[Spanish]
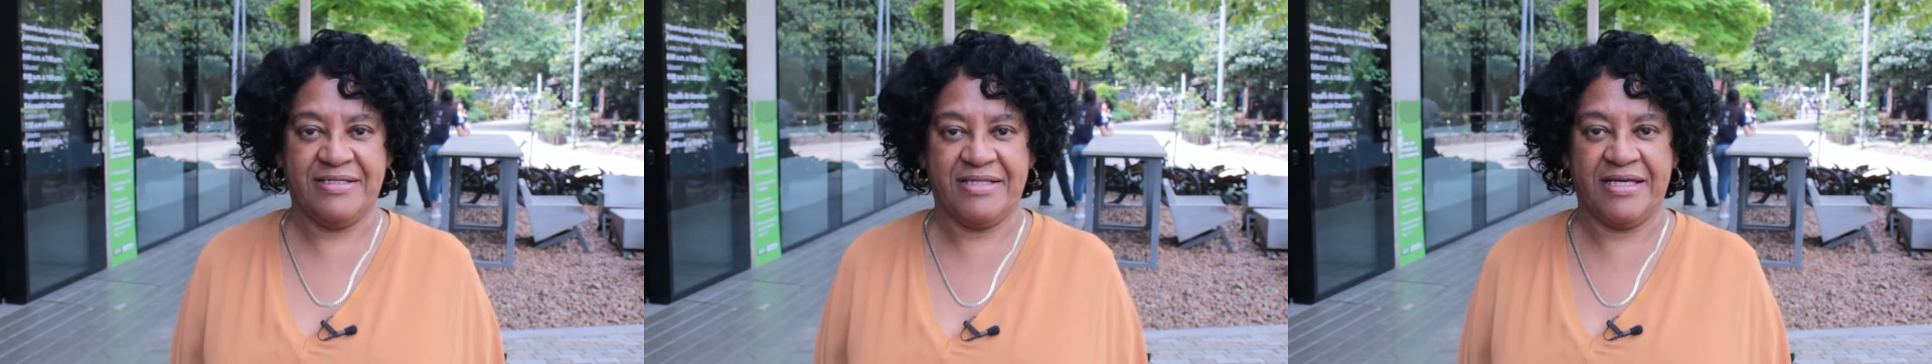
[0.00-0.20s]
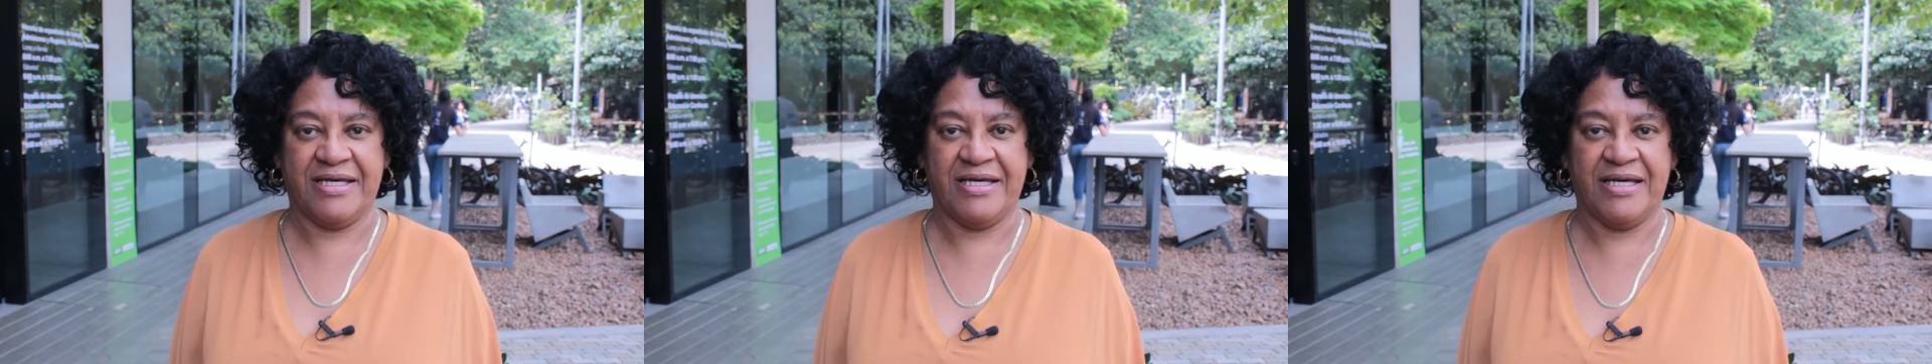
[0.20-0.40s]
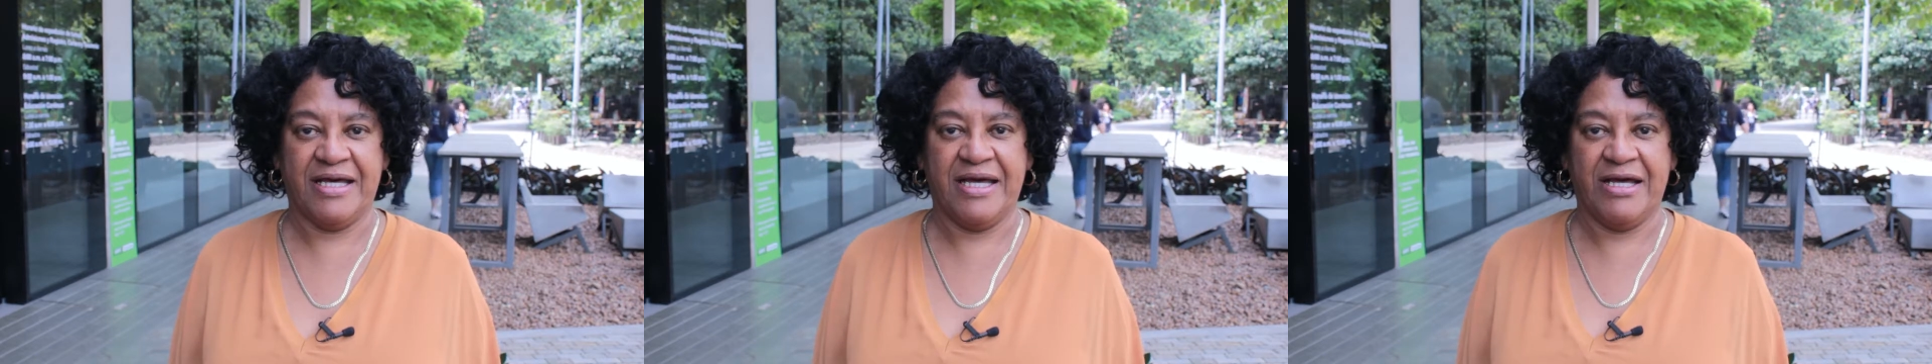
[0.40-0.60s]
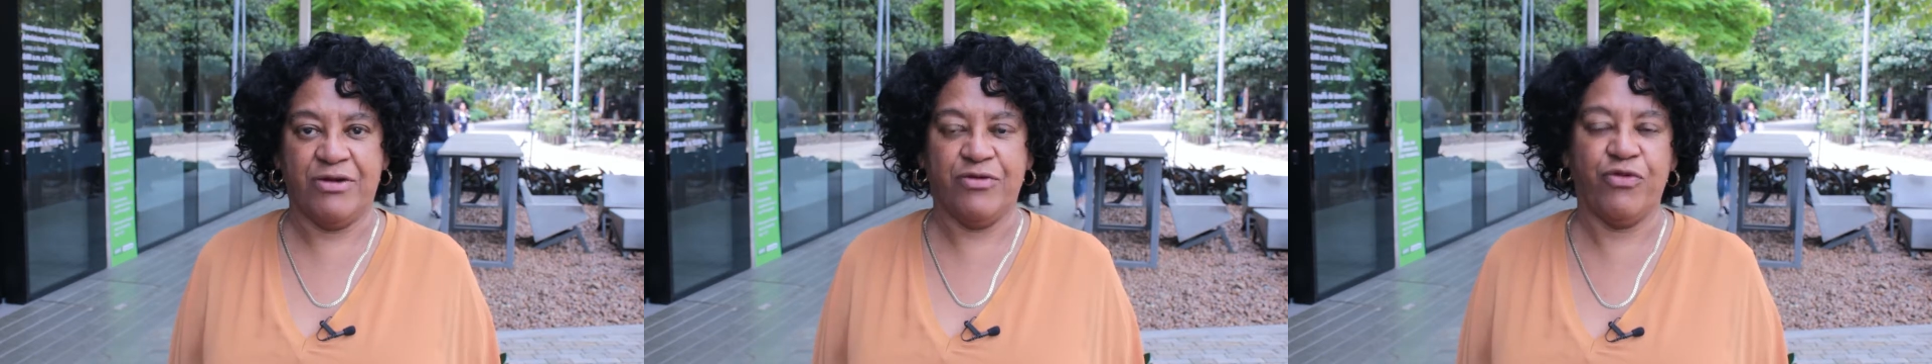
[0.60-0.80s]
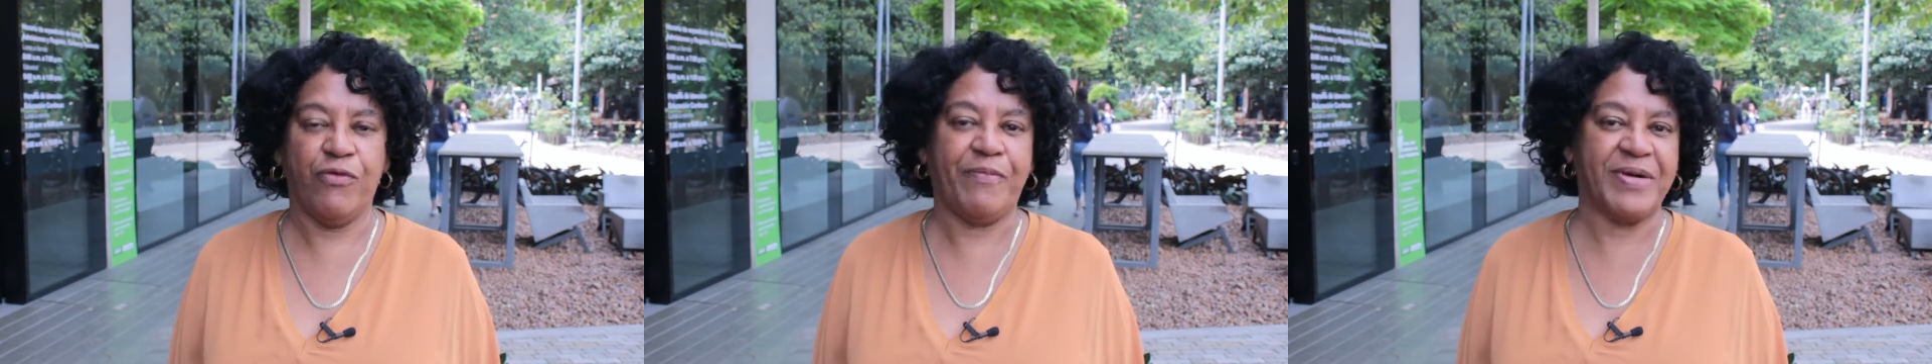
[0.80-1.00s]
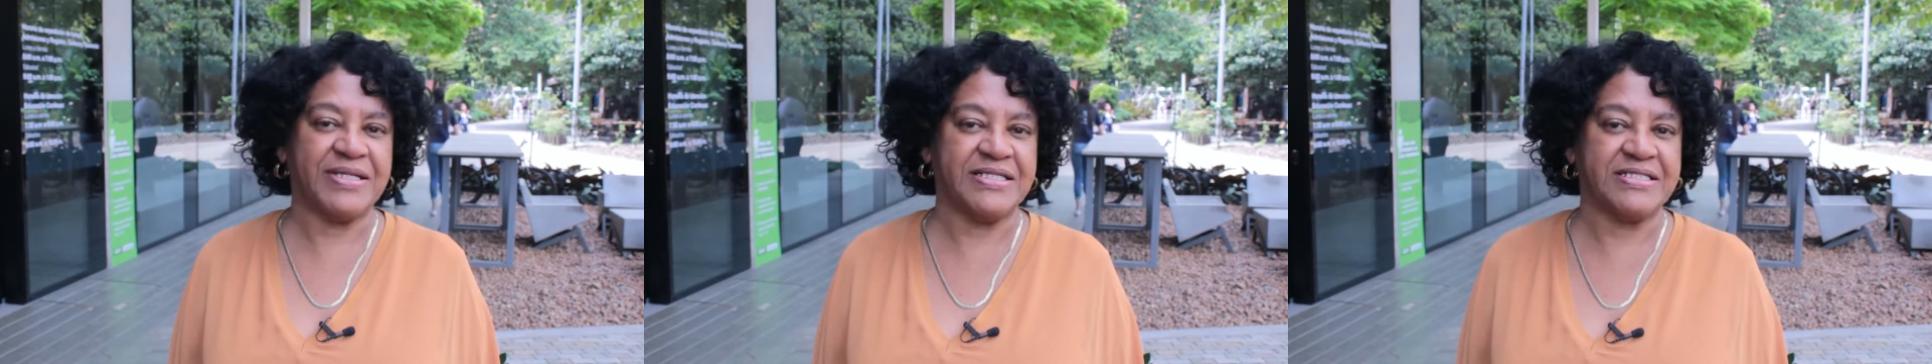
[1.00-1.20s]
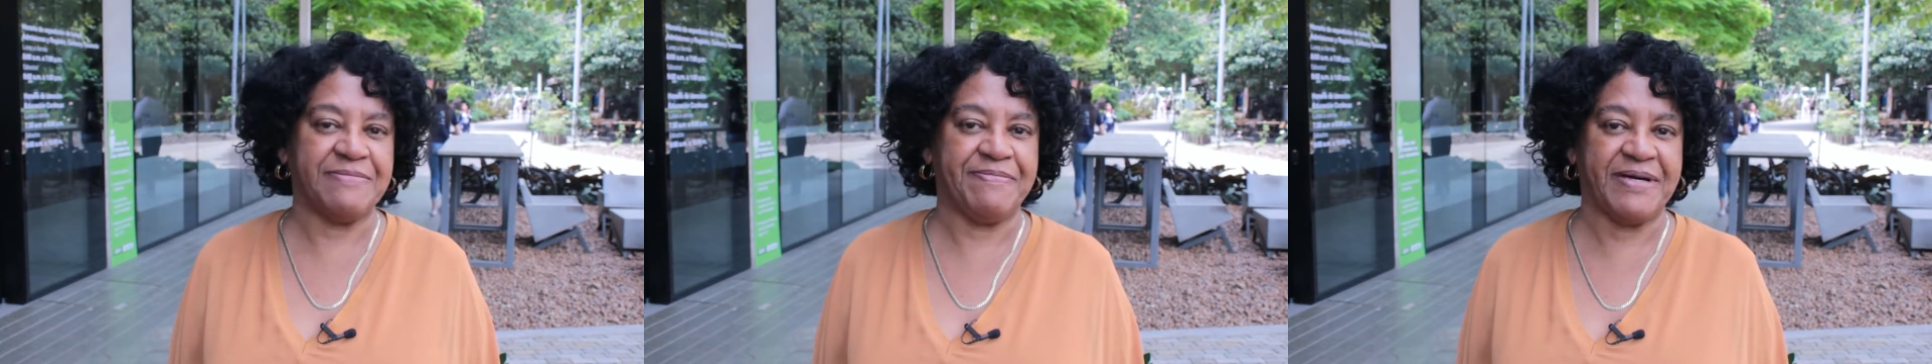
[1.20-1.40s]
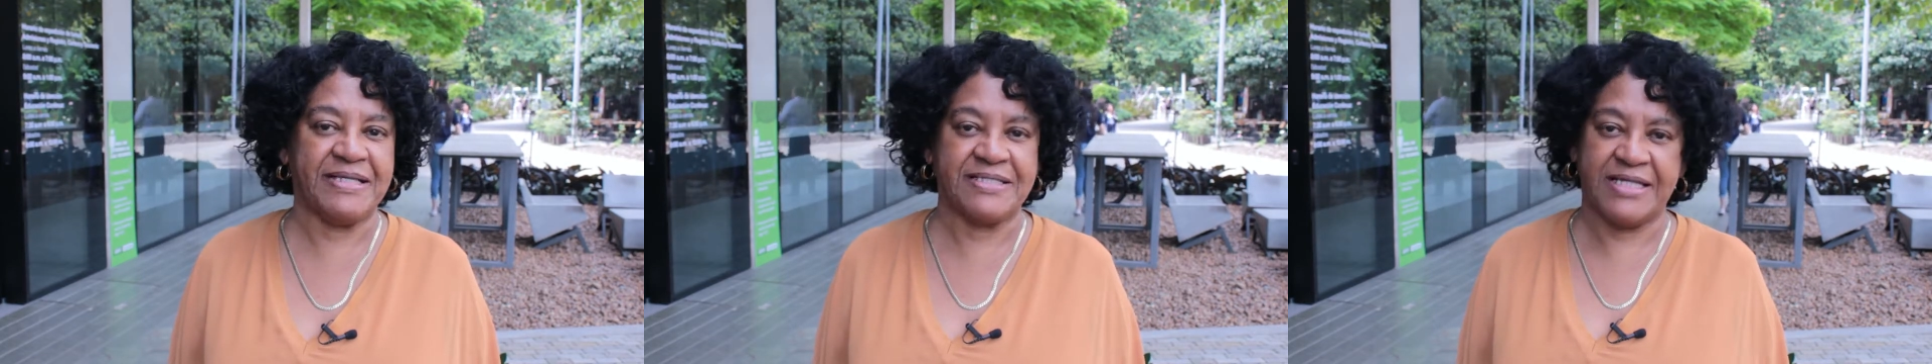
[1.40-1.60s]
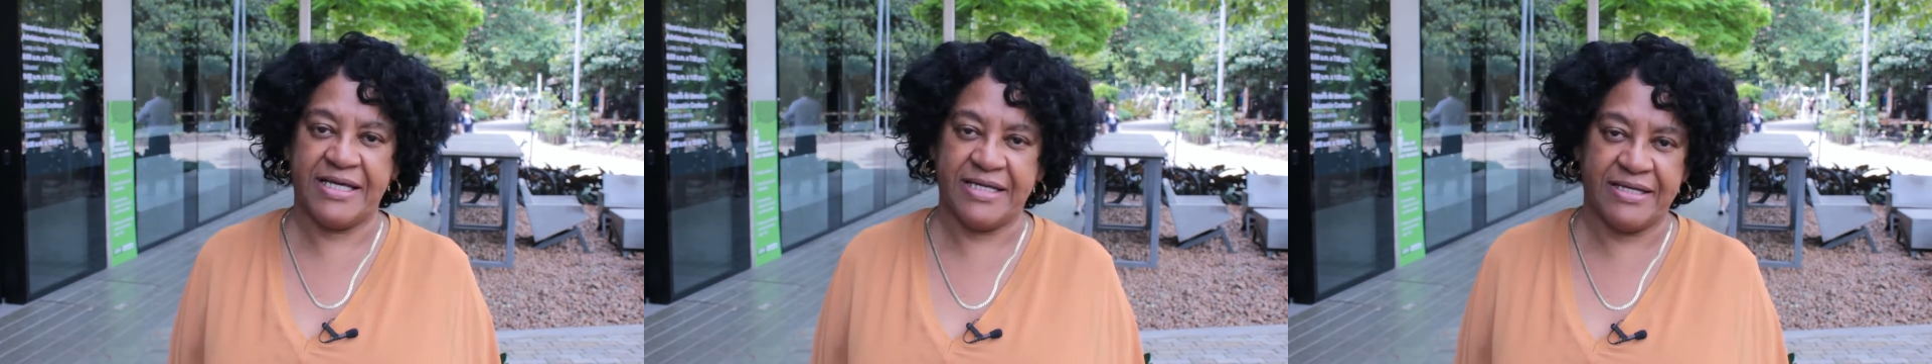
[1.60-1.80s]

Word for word: de los dos participantes